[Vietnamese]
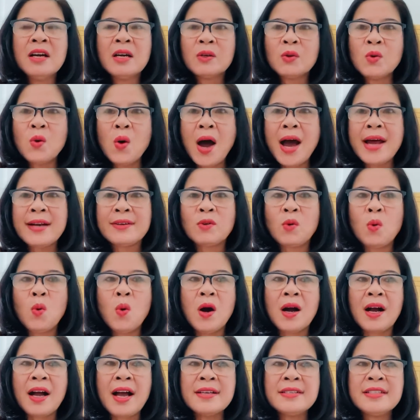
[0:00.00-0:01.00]
đoàn
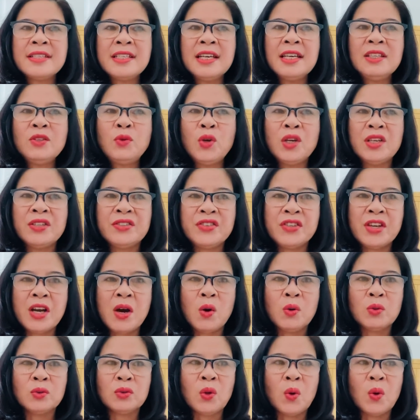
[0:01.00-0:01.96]
của ca sĩ Thủy Triều